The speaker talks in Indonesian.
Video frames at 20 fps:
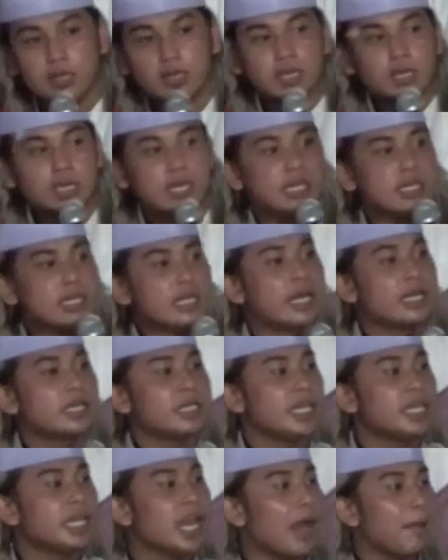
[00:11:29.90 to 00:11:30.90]
kita
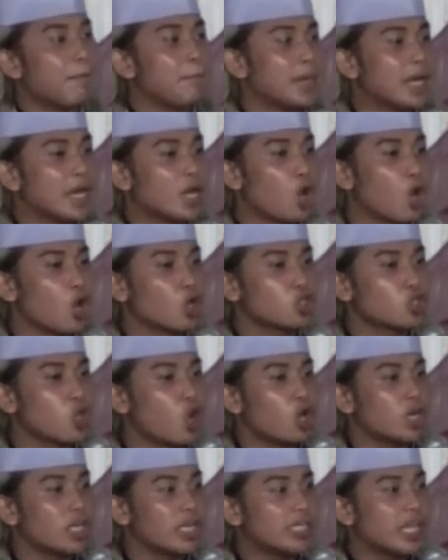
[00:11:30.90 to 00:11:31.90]
tidak
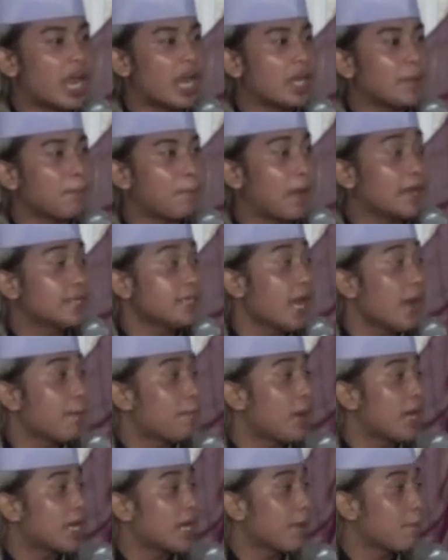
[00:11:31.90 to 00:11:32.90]
mengkotori daripada
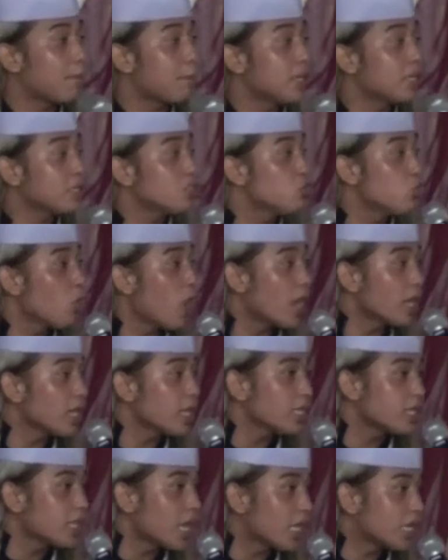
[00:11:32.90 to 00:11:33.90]
para perjuang
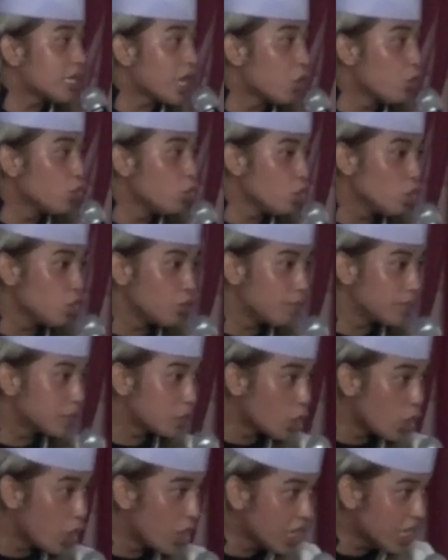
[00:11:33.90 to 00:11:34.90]
kita dahulu,
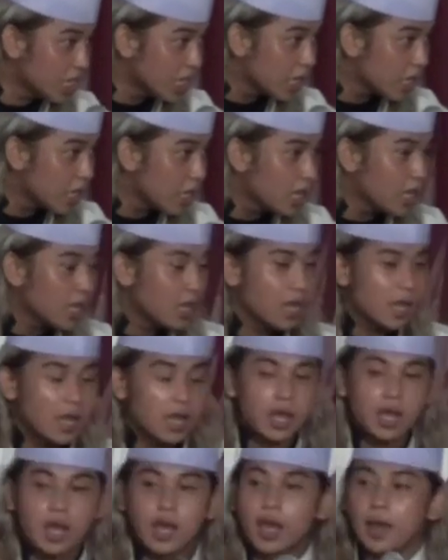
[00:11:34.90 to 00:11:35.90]
betul?
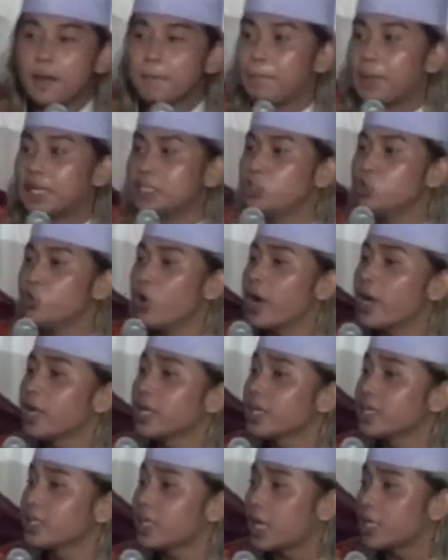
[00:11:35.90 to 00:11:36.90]
Pejuang
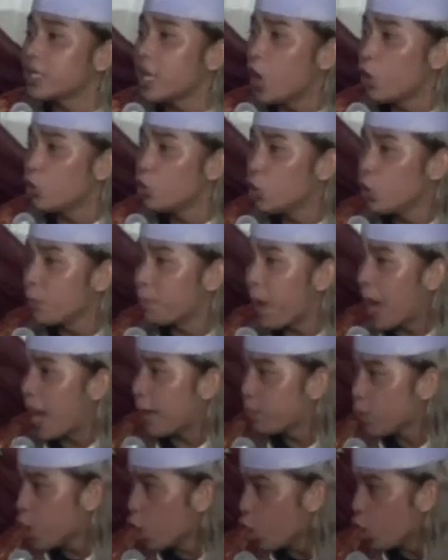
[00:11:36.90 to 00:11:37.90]
kita dahulu Pak
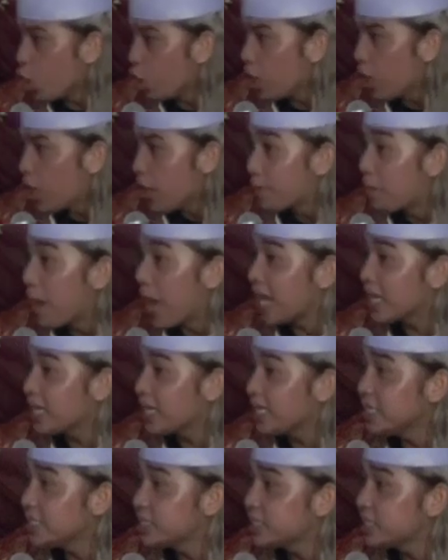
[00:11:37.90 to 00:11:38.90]
Bu,
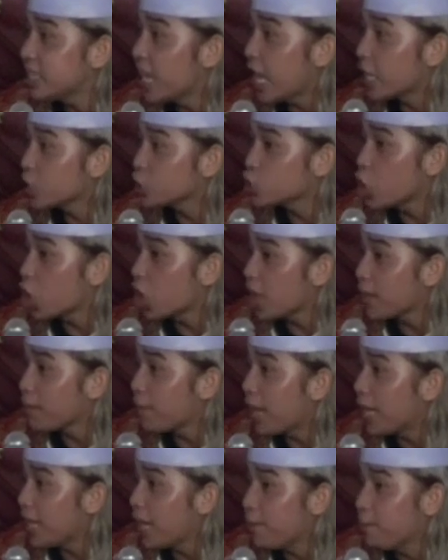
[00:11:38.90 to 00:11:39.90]
pagi, siang, sore,
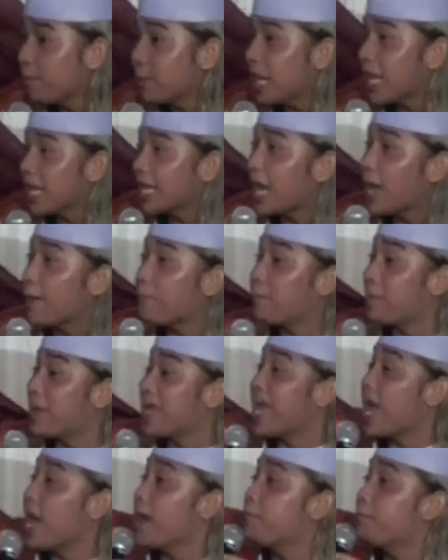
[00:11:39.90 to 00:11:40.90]
malam mereka
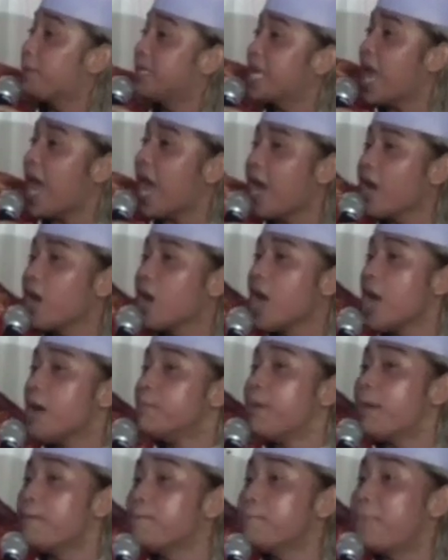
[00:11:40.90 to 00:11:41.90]
pegang pedang
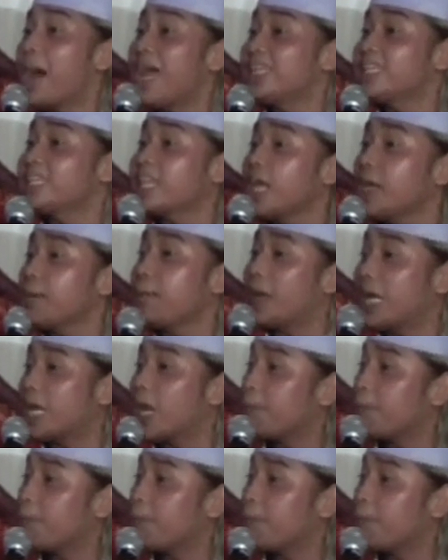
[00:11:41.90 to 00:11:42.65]
membantai para